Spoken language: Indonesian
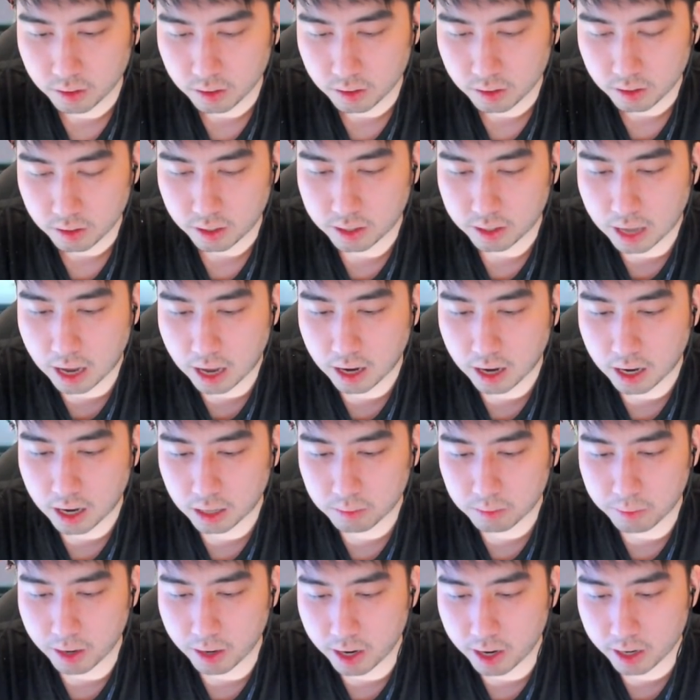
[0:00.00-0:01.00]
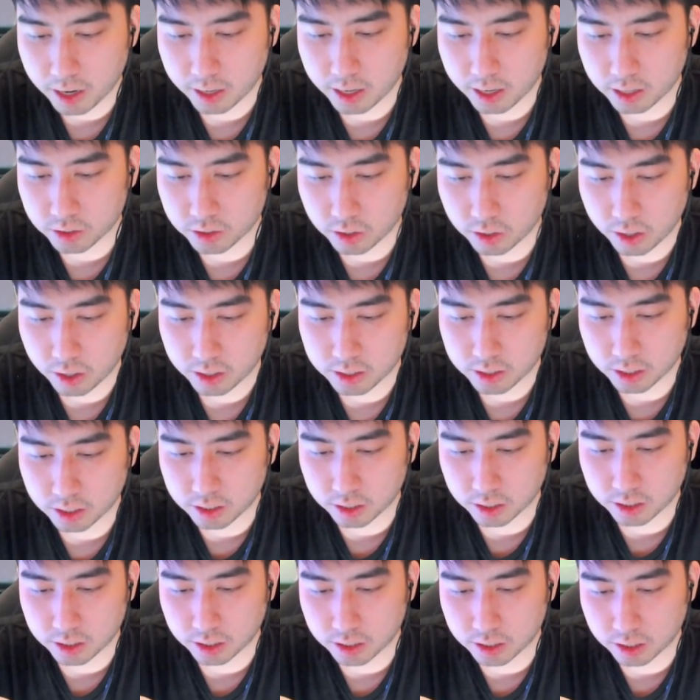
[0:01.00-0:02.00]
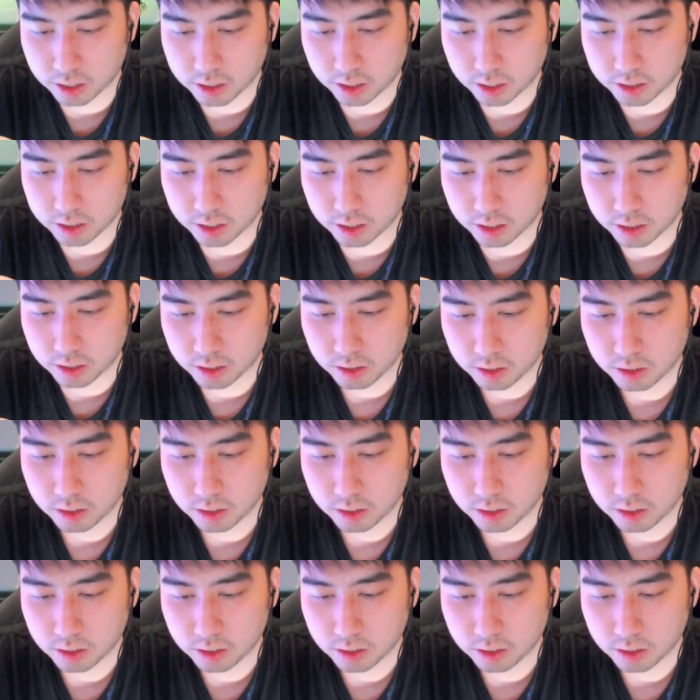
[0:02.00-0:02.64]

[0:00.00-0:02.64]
kita angkat beleriknya coy set set set set set, set.